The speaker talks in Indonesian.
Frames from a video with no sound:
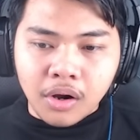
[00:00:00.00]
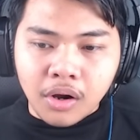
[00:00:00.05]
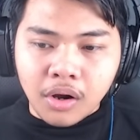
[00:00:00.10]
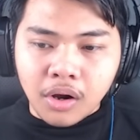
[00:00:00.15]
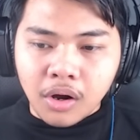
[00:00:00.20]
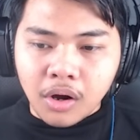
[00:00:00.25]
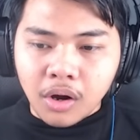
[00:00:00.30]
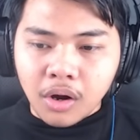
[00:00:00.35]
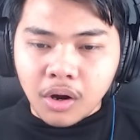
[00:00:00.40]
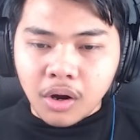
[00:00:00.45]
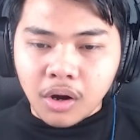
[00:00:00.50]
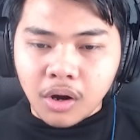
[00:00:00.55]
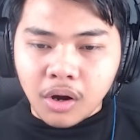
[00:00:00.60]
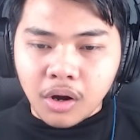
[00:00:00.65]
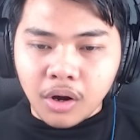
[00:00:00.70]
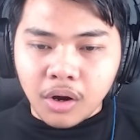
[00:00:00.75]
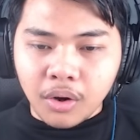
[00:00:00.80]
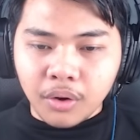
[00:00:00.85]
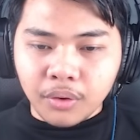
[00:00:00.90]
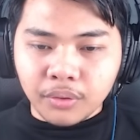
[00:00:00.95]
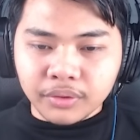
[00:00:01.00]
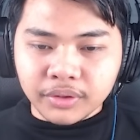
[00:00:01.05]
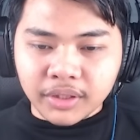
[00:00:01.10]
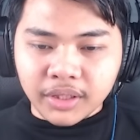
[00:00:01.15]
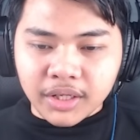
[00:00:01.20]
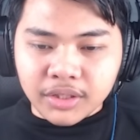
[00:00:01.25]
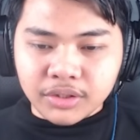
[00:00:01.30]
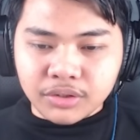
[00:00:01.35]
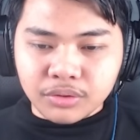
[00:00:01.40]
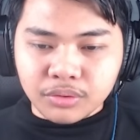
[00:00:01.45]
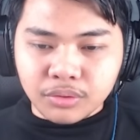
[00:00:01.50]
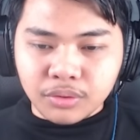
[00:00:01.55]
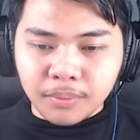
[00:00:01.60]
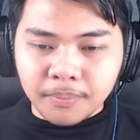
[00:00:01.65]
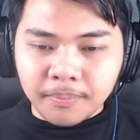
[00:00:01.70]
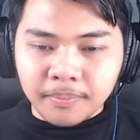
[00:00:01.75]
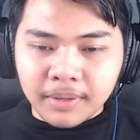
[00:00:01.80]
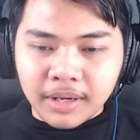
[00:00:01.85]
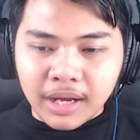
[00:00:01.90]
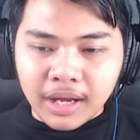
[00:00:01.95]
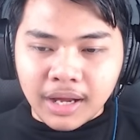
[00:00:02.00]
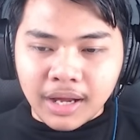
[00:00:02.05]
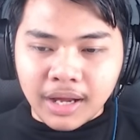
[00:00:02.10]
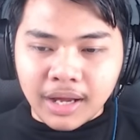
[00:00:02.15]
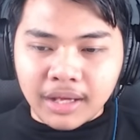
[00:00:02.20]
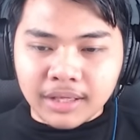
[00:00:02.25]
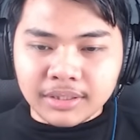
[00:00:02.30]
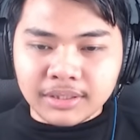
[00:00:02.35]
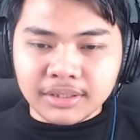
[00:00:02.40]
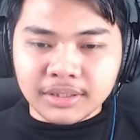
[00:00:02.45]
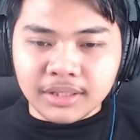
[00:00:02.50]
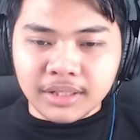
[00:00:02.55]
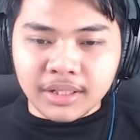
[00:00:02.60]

Oh oh, tidak cukup guys, tidak